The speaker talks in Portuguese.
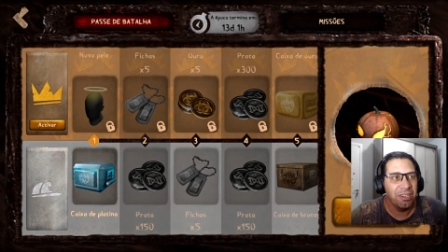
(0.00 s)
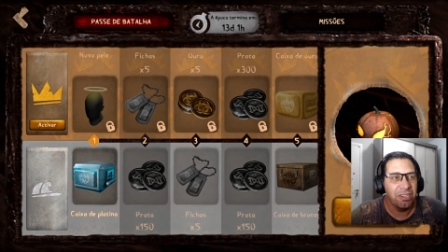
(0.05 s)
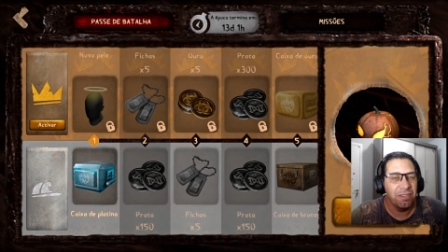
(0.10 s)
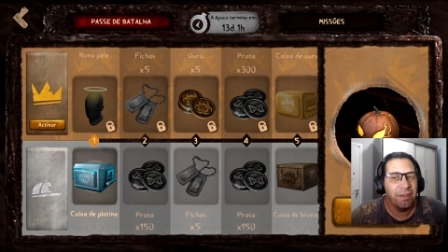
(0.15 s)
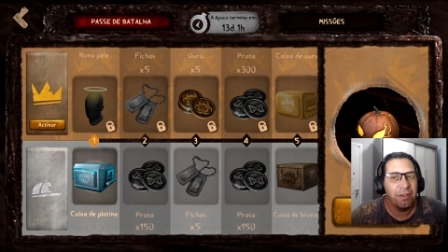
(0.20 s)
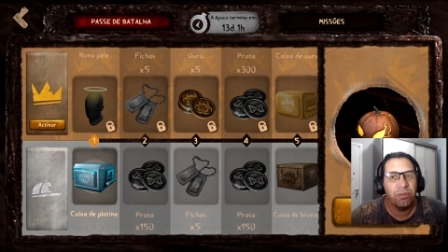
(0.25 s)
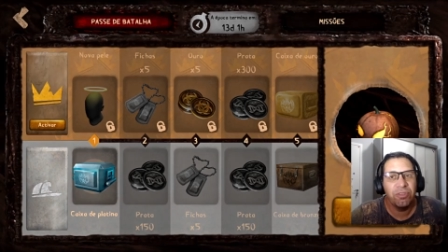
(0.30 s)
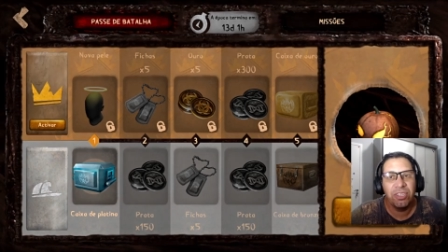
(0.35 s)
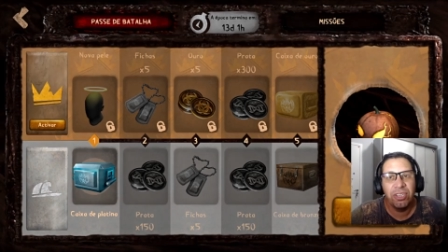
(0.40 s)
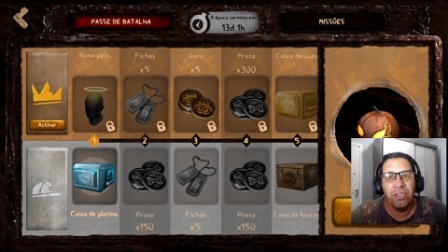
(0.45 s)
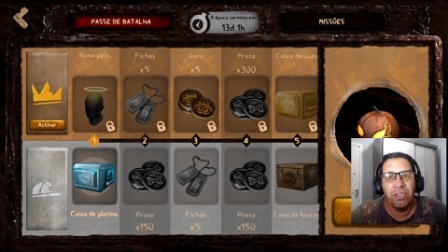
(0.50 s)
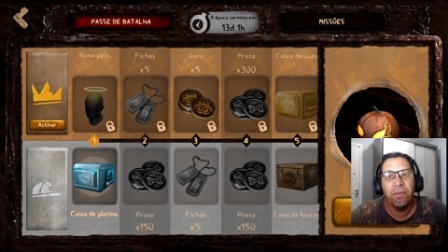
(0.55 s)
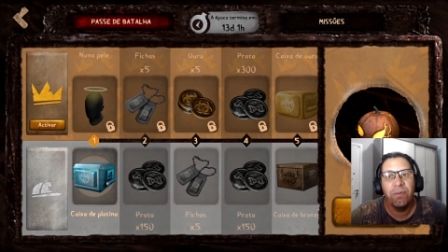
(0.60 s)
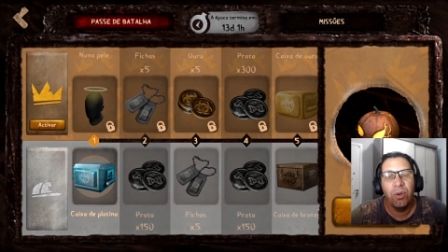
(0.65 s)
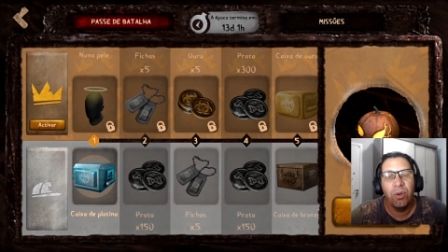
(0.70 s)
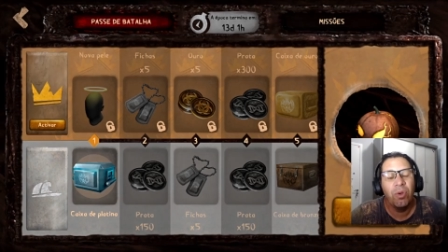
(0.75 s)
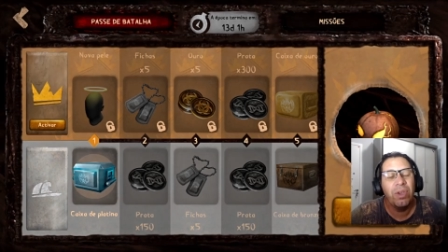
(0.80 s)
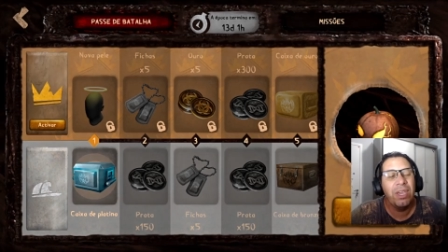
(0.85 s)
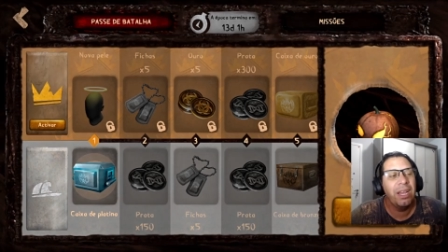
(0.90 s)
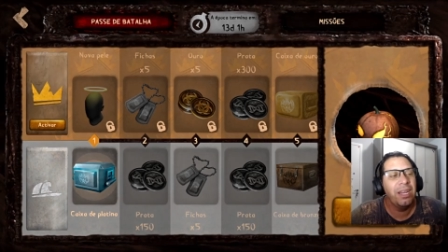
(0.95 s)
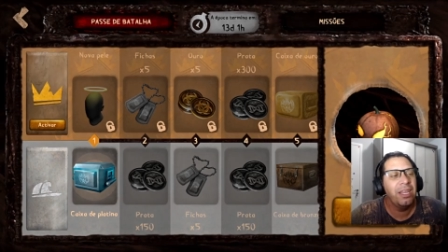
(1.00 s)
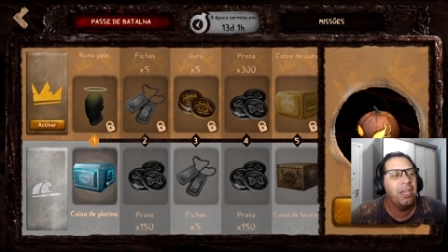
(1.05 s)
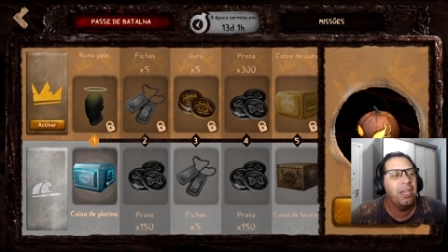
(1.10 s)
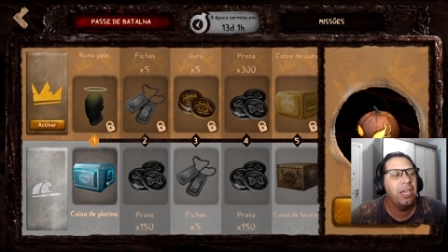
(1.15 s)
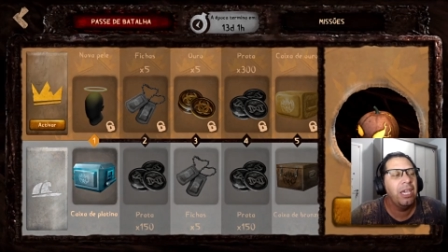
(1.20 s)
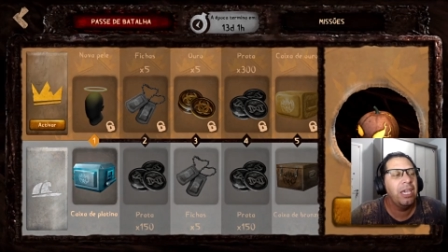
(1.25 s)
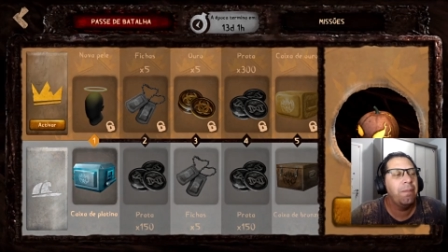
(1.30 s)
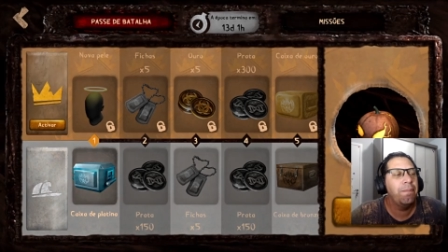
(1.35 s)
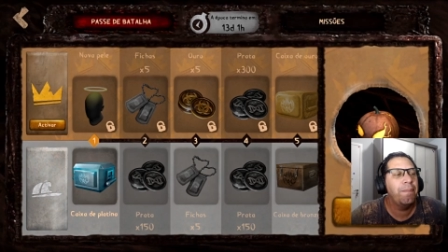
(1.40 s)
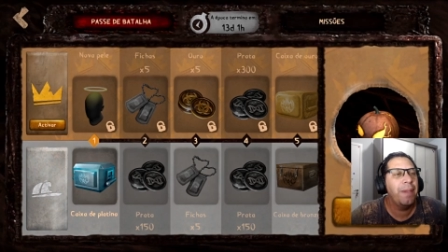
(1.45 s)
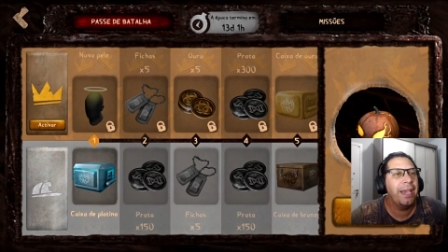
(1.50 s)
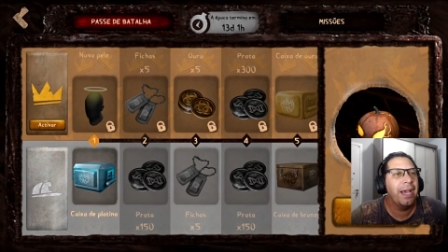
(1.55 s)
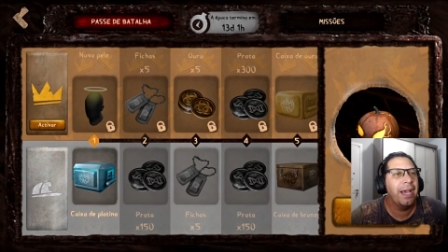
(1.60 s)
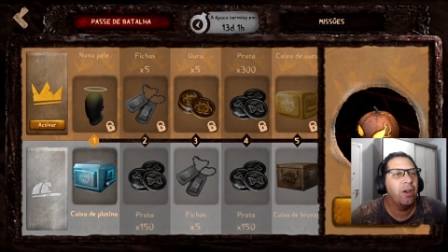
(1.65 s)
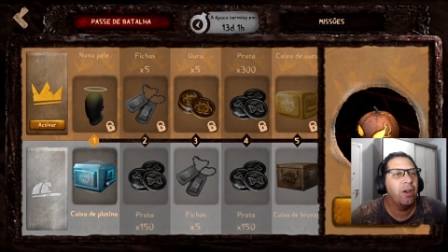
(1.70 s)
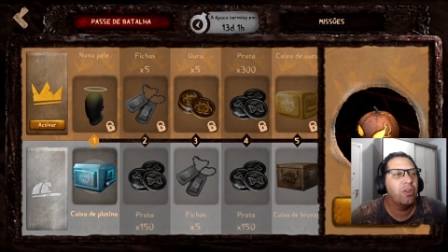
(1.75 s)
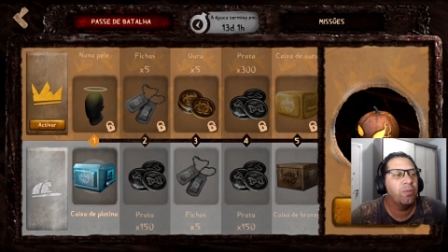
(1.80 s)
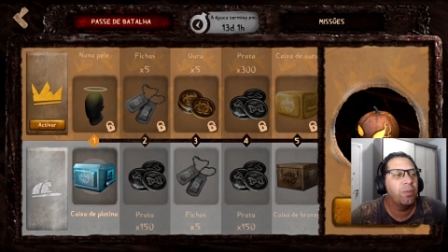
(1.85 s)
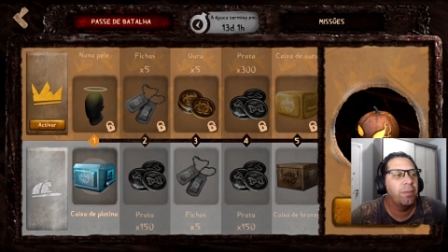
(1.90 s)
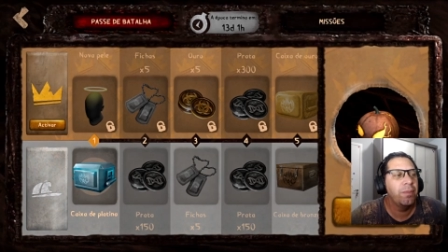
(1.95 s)
A gente vai conseguir evoluir ali e
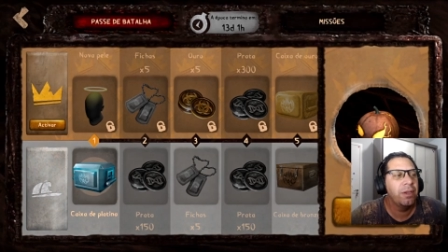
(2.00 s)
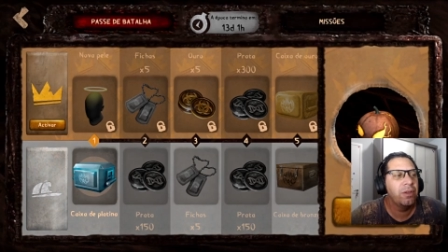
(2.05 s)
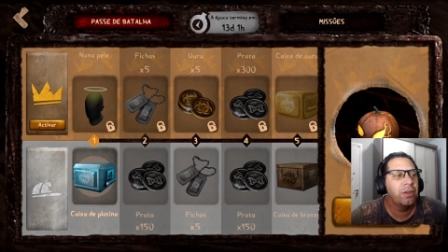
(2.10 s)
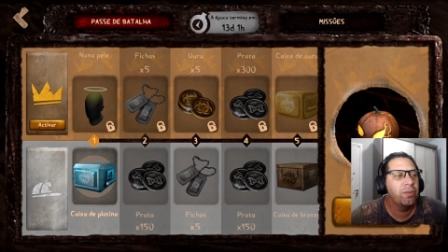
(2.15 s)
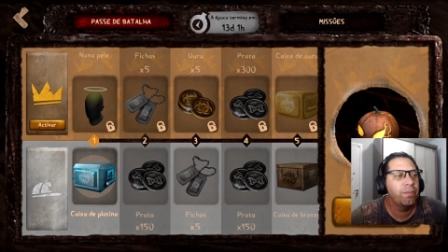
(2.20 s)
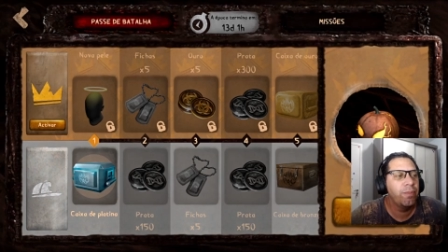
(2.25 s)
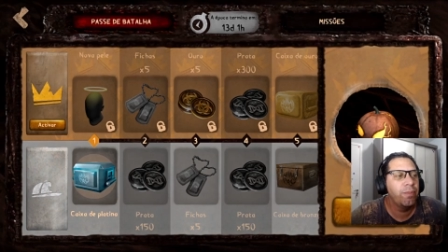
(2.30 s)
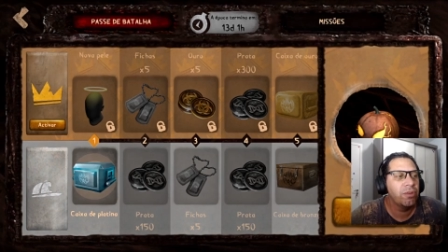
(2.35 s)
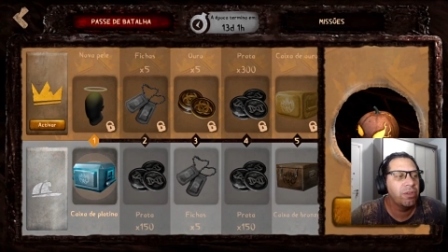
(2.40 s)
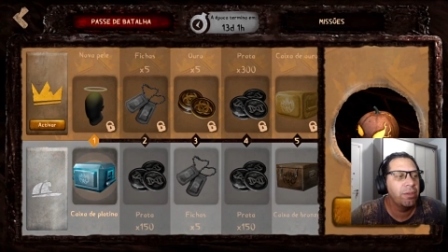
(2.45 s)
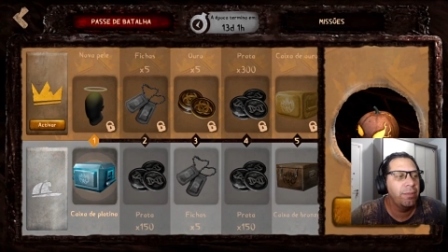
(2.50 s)
pegar os primeiros